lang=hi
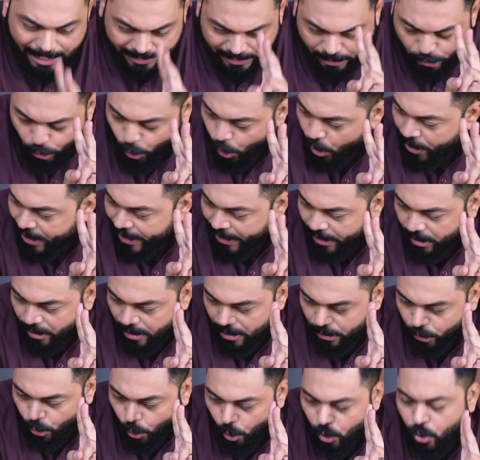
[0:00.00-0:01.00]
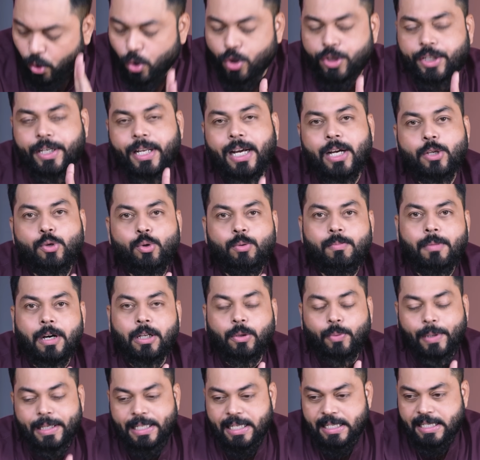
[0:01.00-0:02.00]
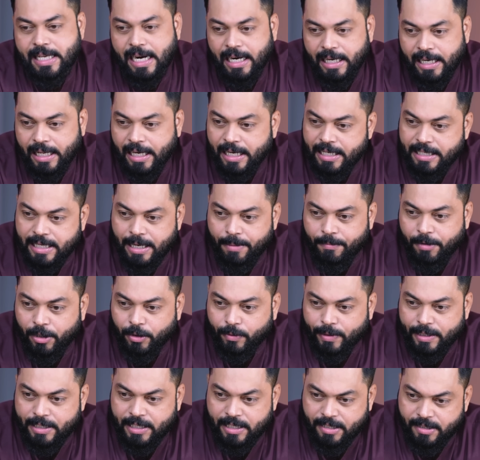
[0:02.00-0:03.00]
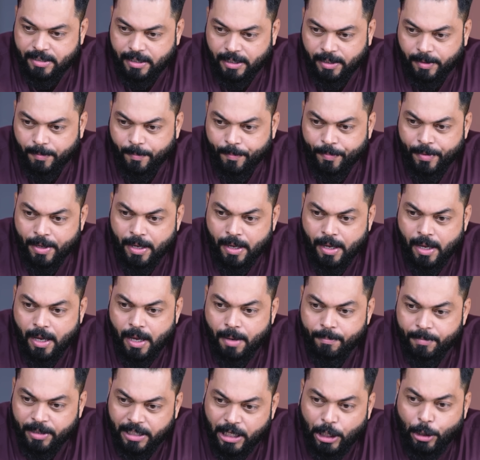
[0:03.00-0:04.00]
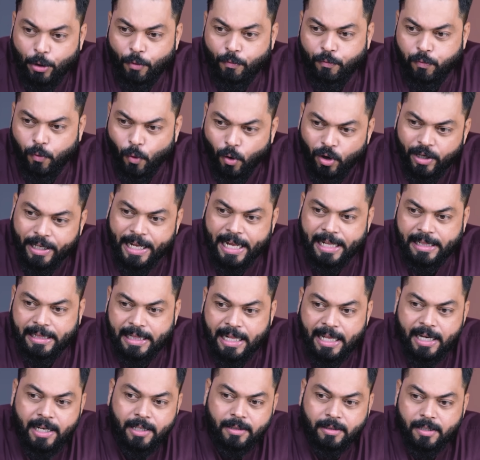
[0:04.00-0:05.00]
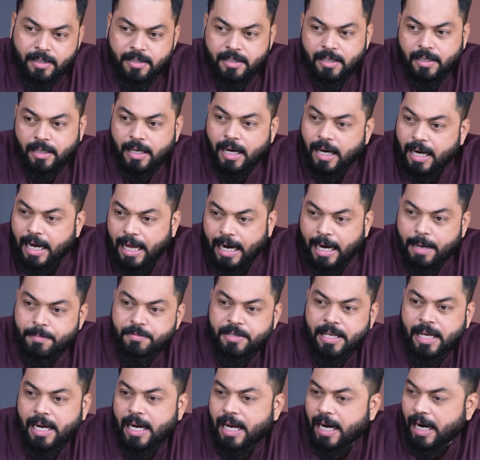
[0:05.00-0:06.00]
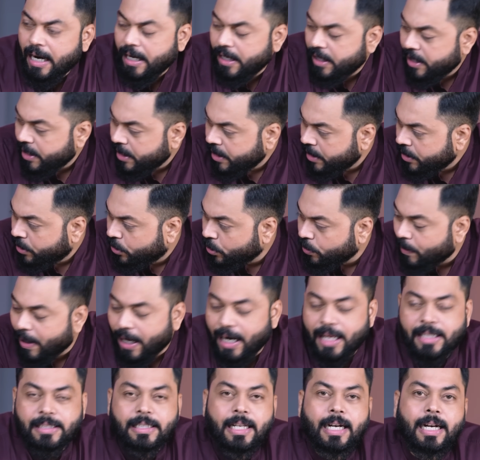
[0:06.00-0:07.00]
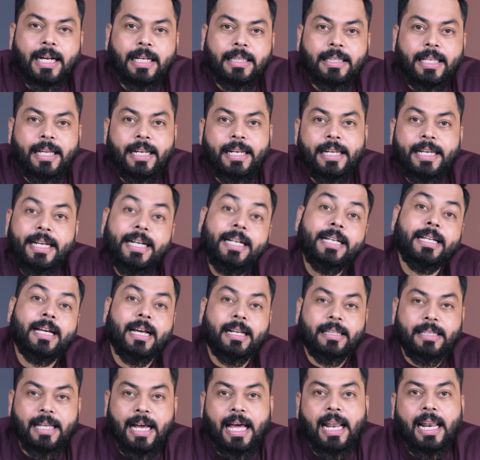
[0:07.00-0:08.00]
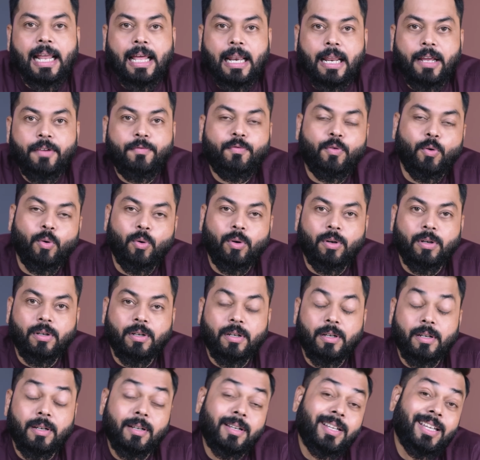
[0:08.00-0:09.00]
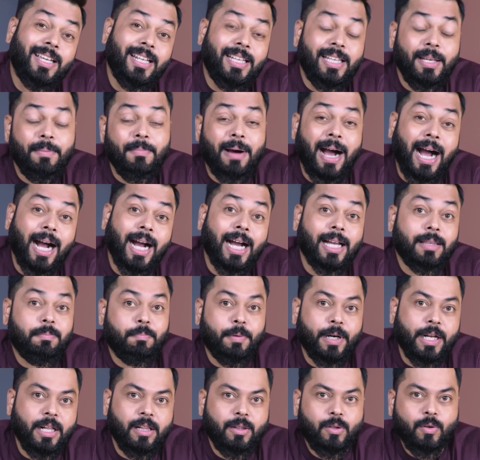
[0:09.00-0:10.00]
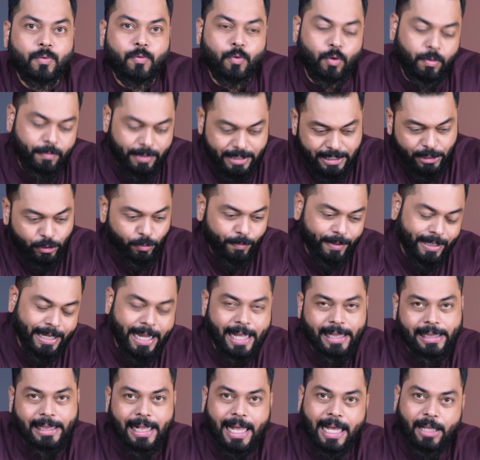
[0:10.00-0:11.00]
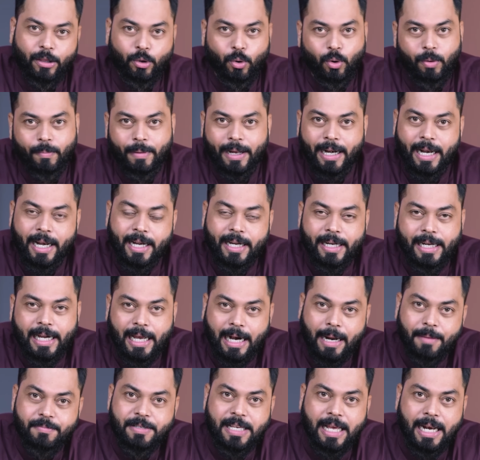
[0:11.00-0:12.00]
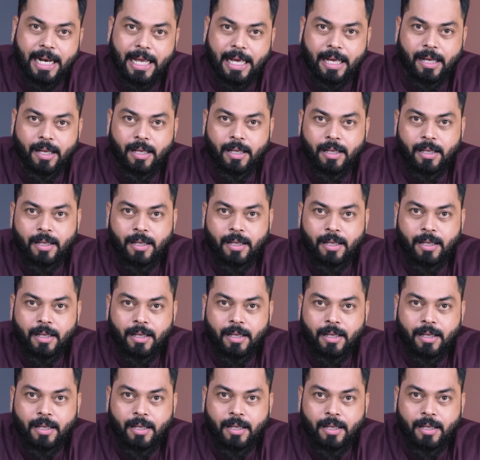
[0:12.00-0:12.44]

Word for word: आता दोन एक दोन गोष्टी अजून महत्त्वाच्या सांगणाऱ्या ज्या महत्त्वाच्या असतात मित्रांनो फोन घेतल्यानंतर जर का खराब झाला आणि तुम्हाला जर का ते नीट करता आला नाही फोन किती महागात पडेल तो फोन म्हणजे तुम्ही महीन दोन महिन्यांनी खराब झाला